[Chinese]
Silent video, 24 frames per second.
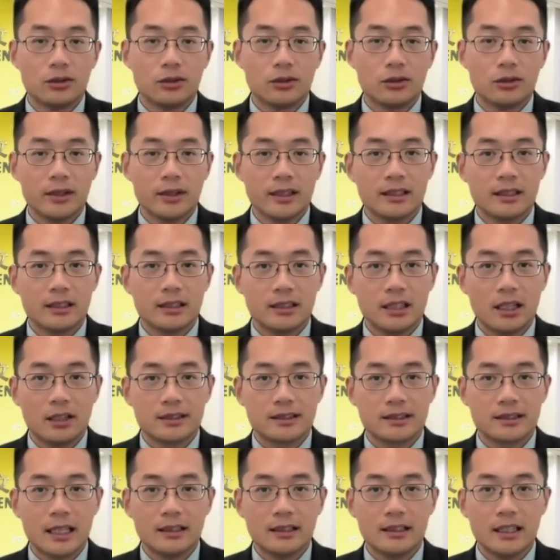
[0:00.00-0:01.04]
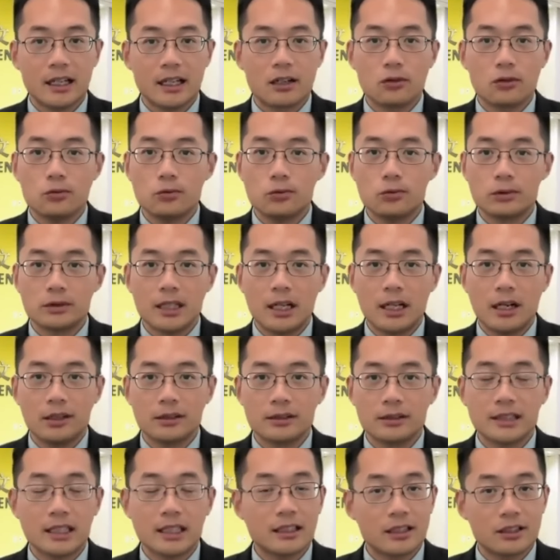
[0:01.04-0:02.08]
有要三点五
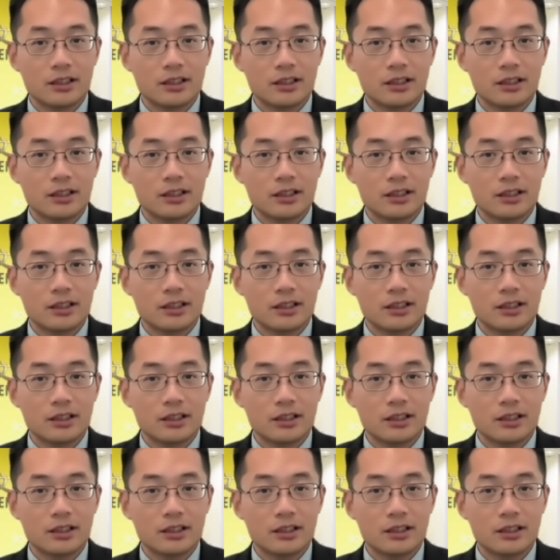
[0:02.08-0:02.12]
到三